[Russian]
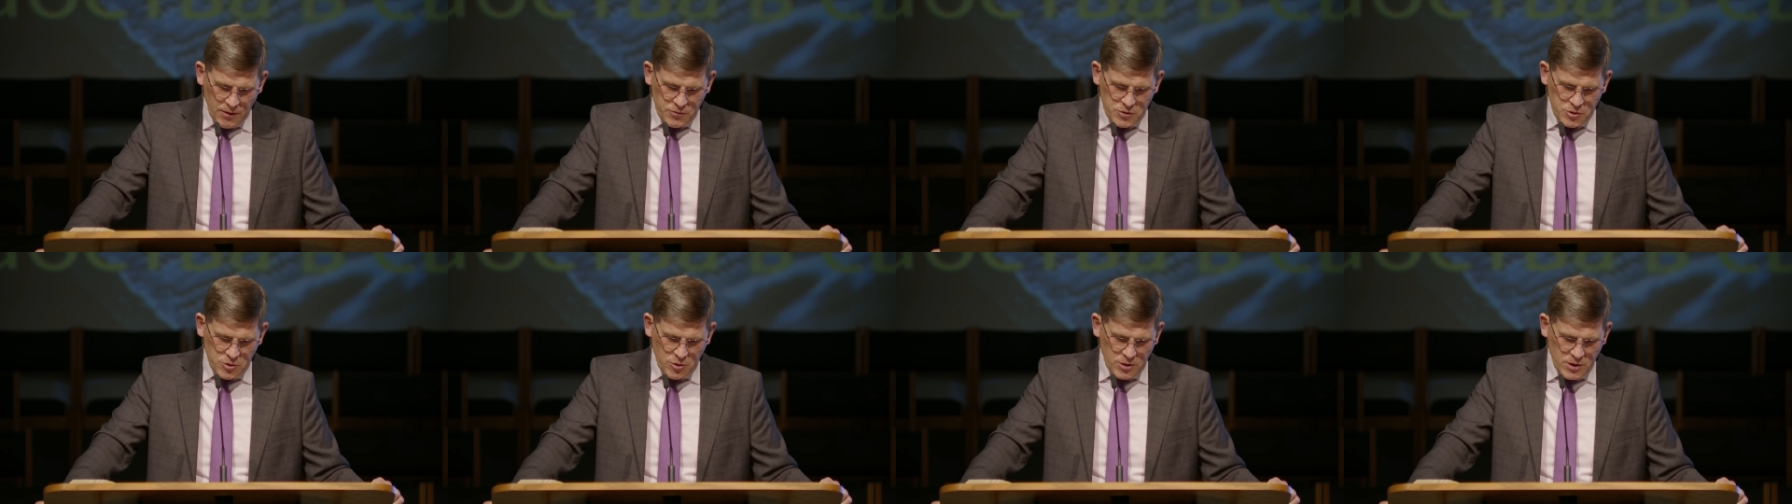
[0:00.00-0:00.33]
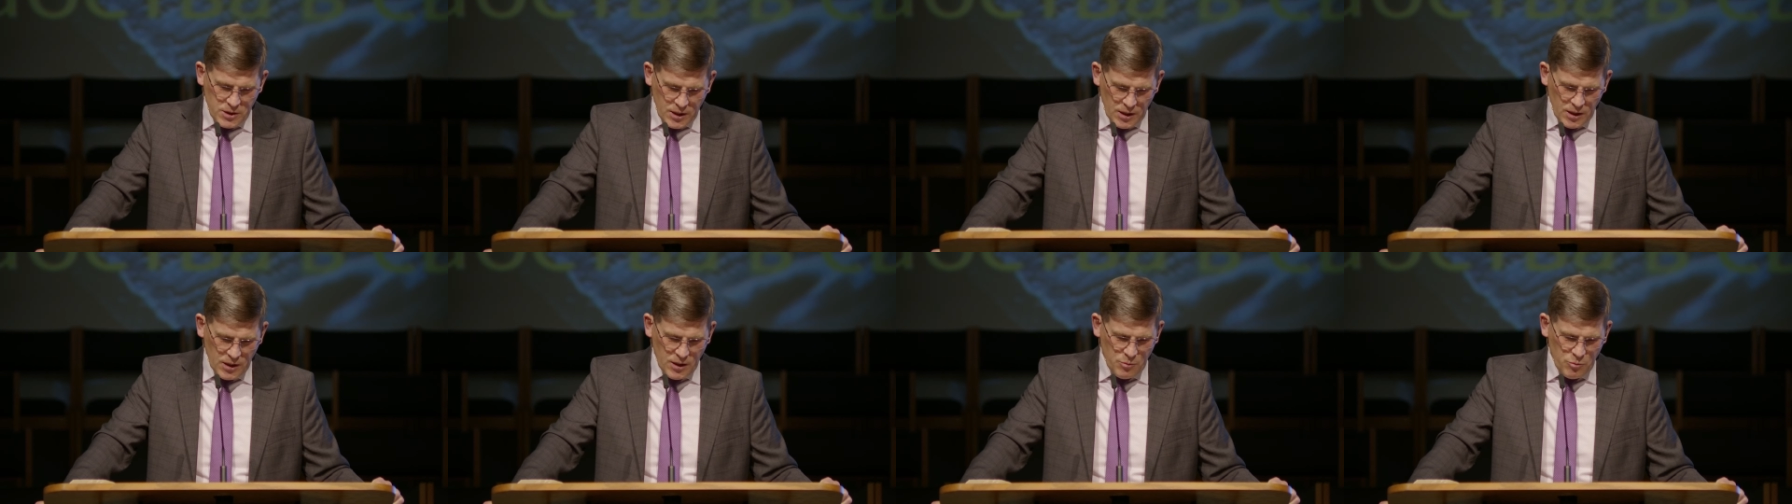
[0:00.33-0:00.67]
все
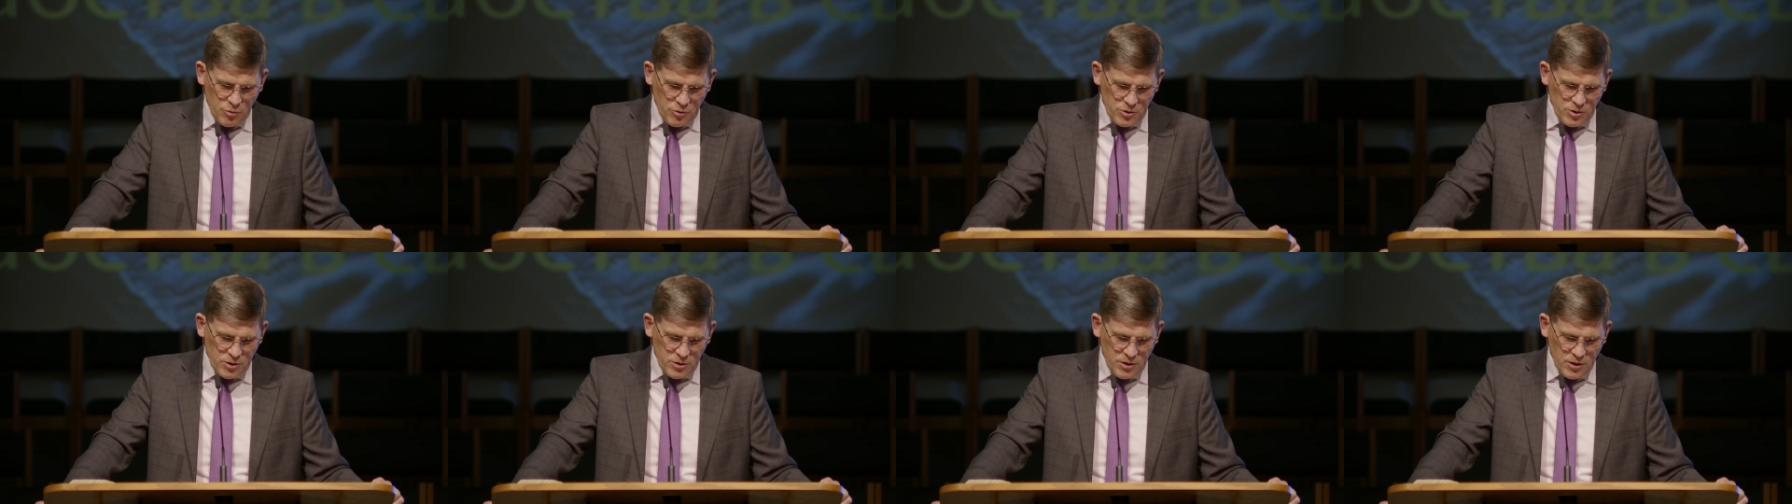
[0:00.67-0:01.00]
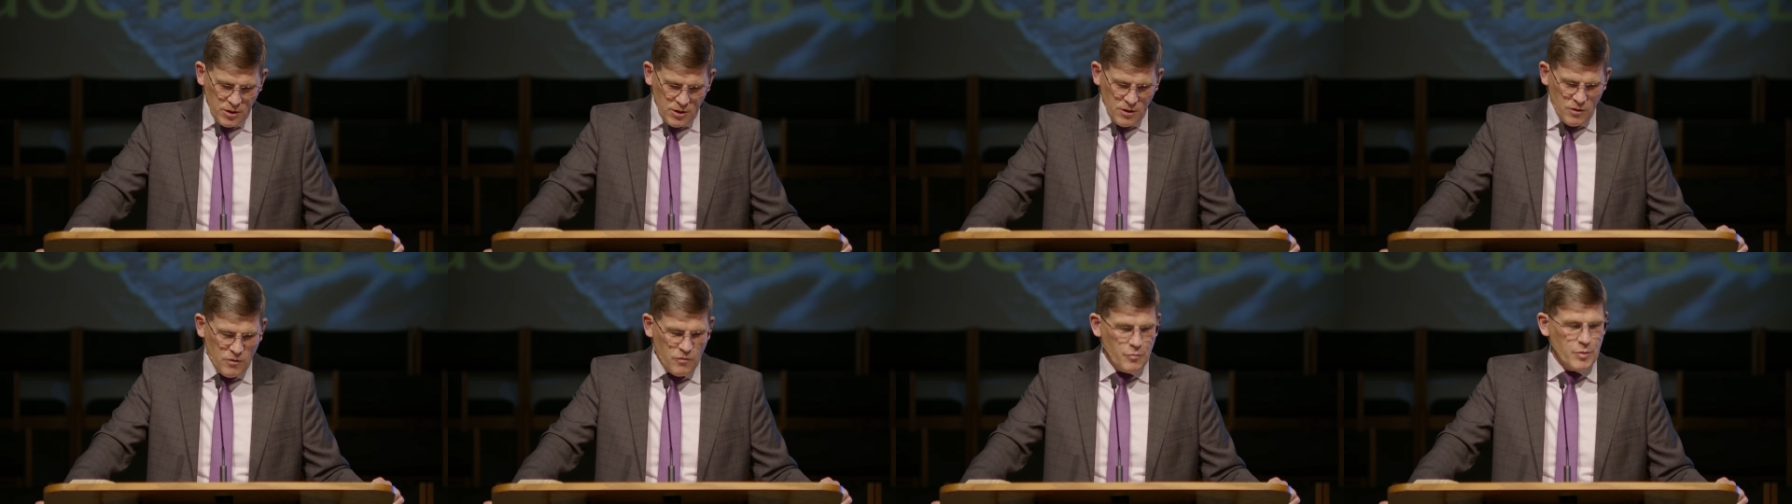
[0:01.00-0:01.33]
тело будет
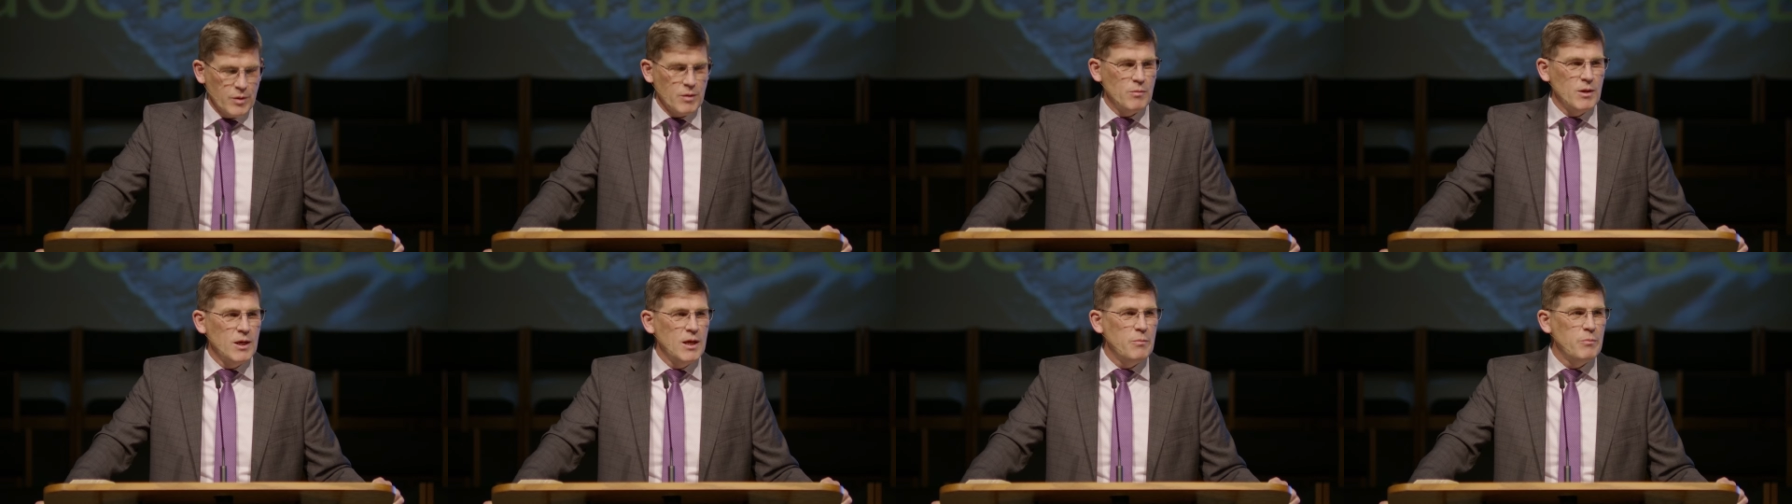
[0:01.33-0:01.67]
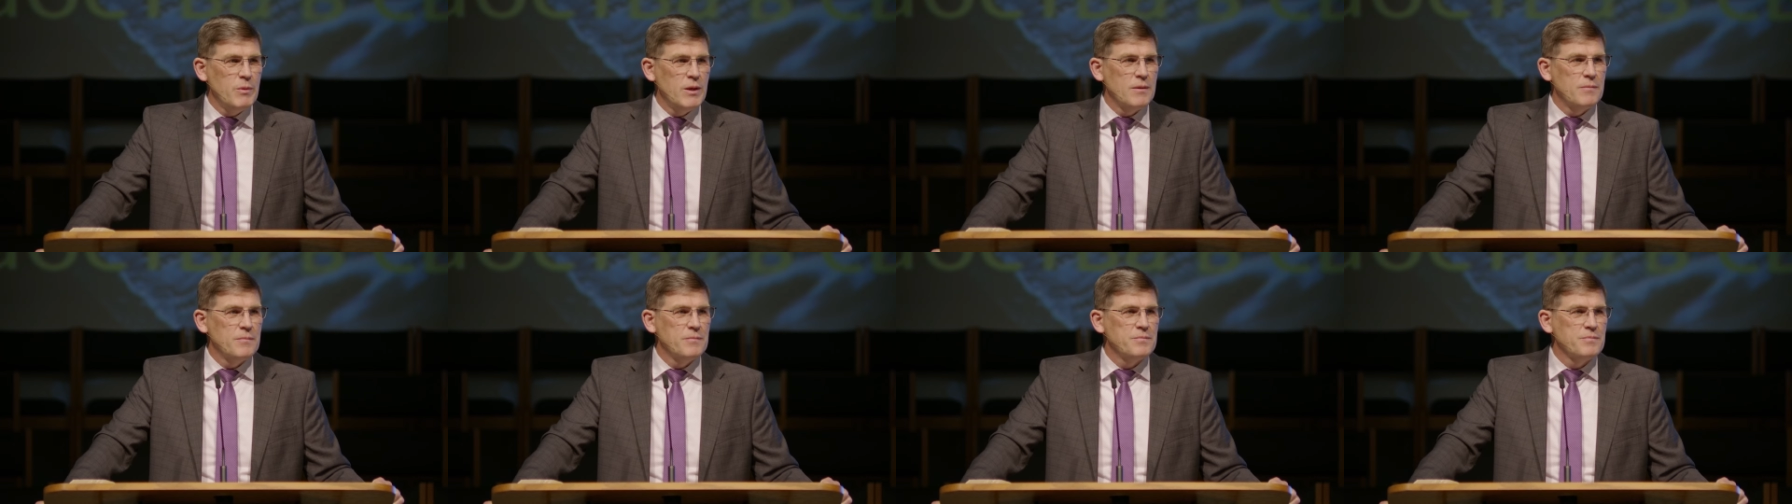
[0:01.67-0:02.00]
в проблеме.